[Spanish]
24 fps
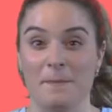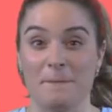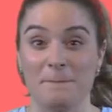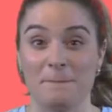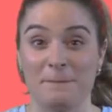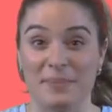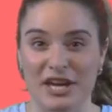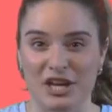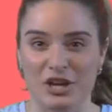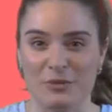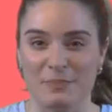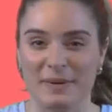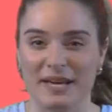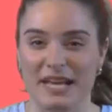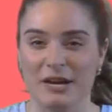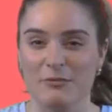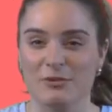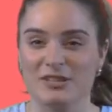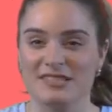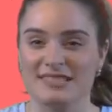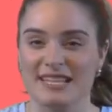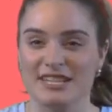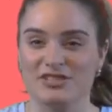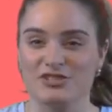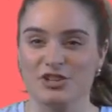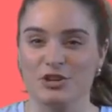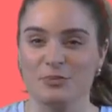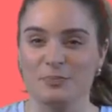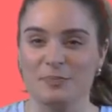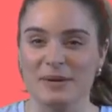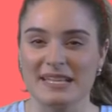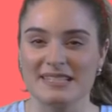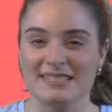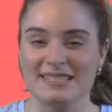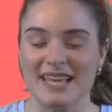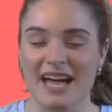Pero para vuestra
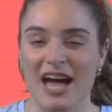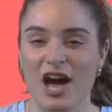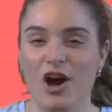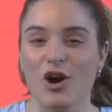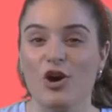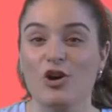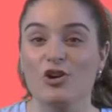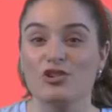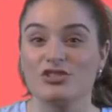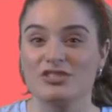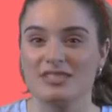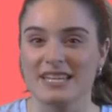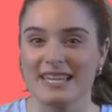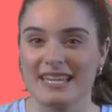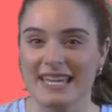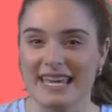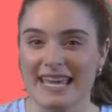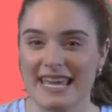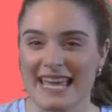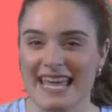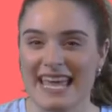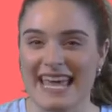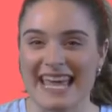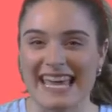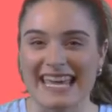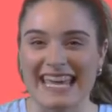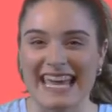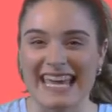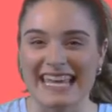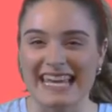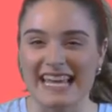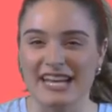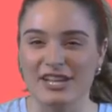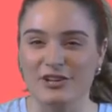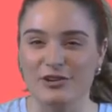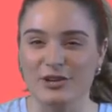sorpresa os diré que
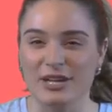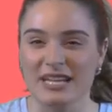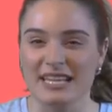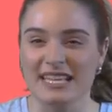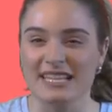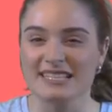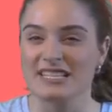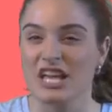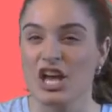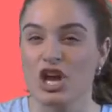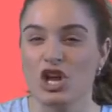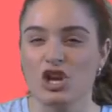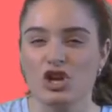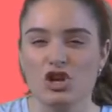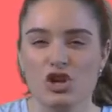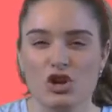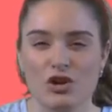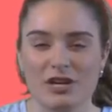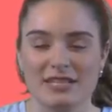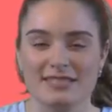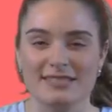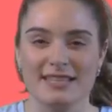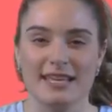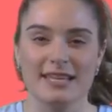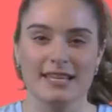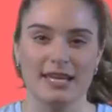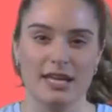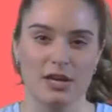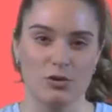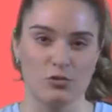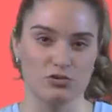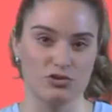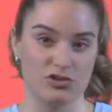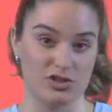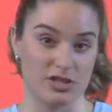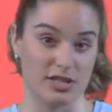el arco iris no está en
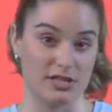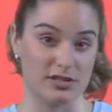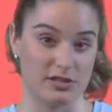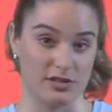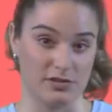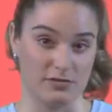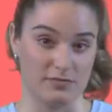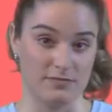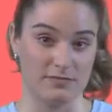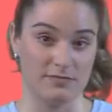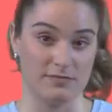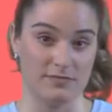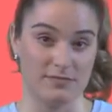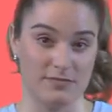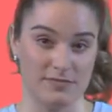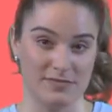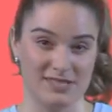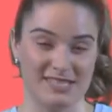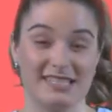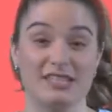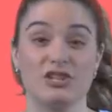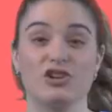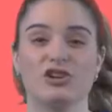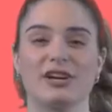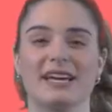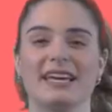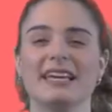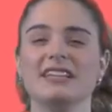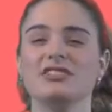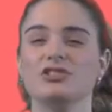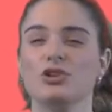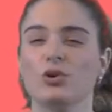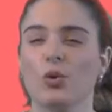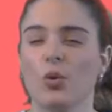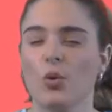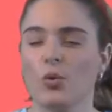ningún sitio, sino que
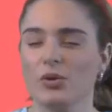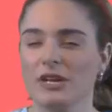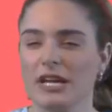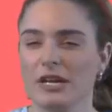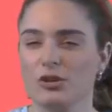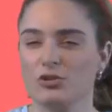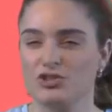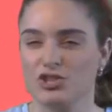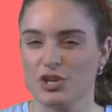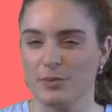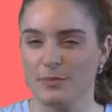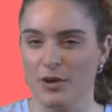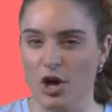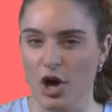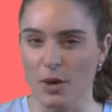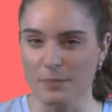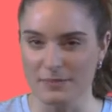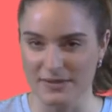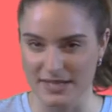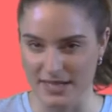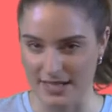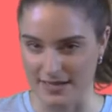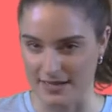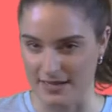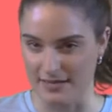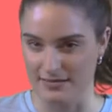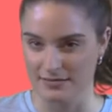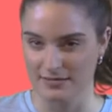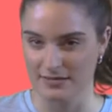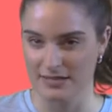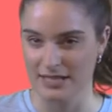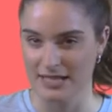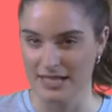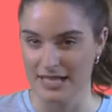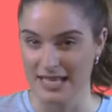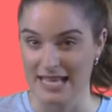es una ilusión óptica.
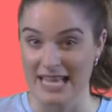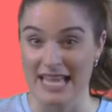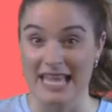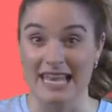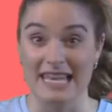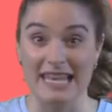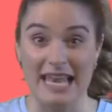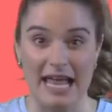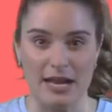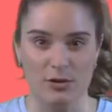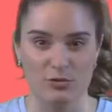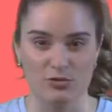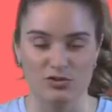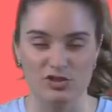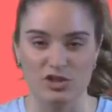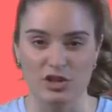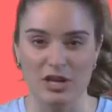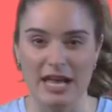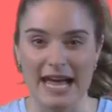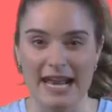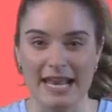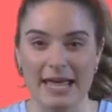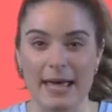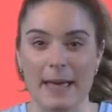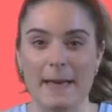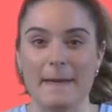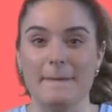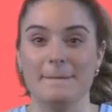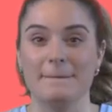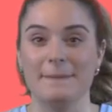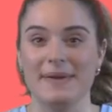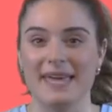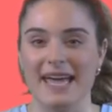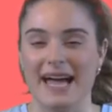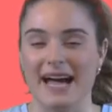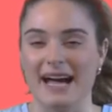La luz solar
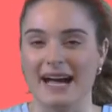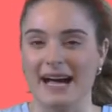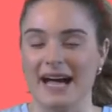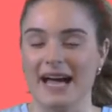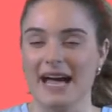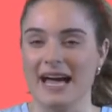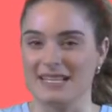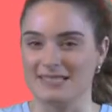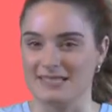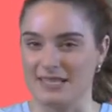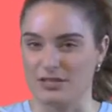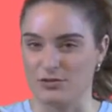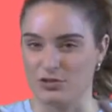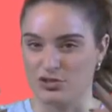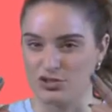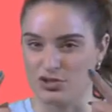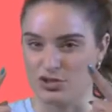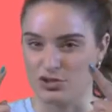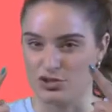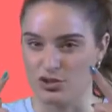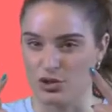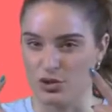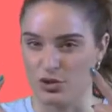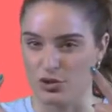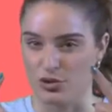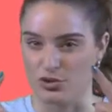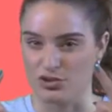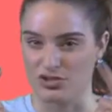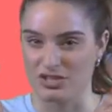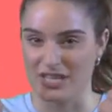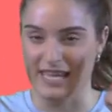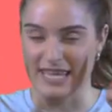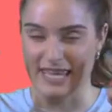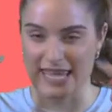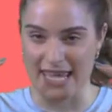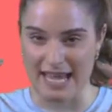viaja hasta nuestros
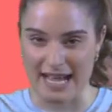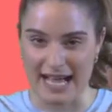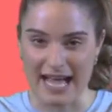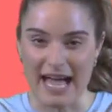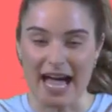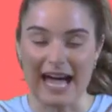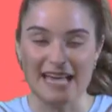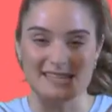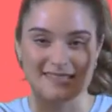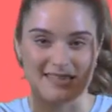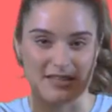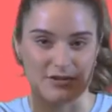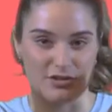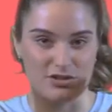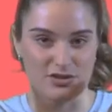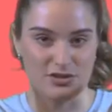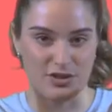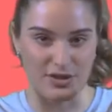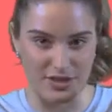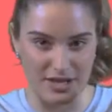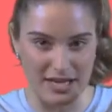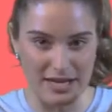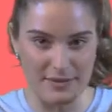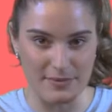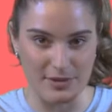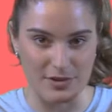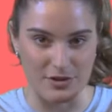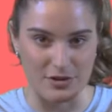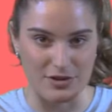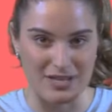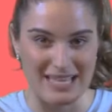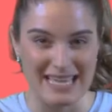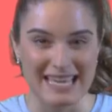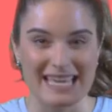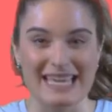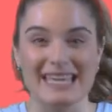ojos y llega hasta nuestro
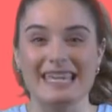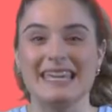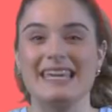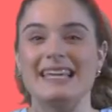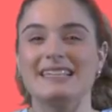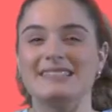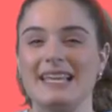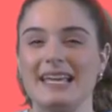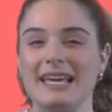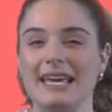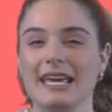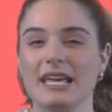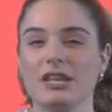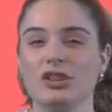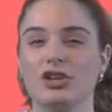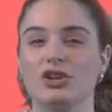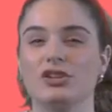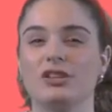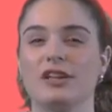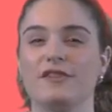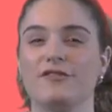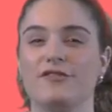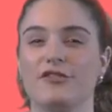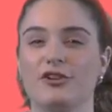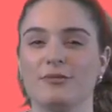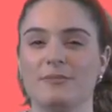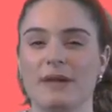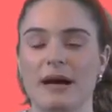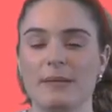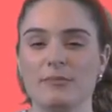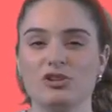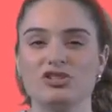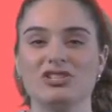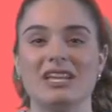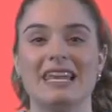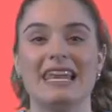cerebro, y es ahí donde
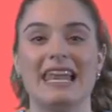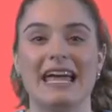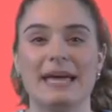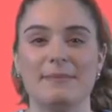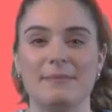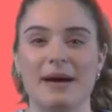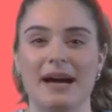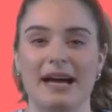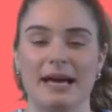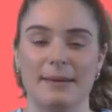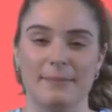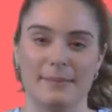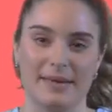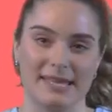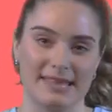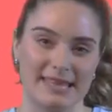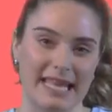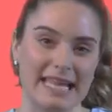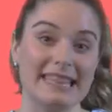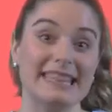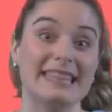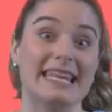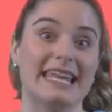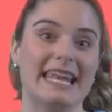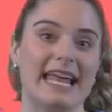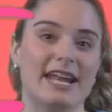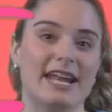formamos la imagen mental del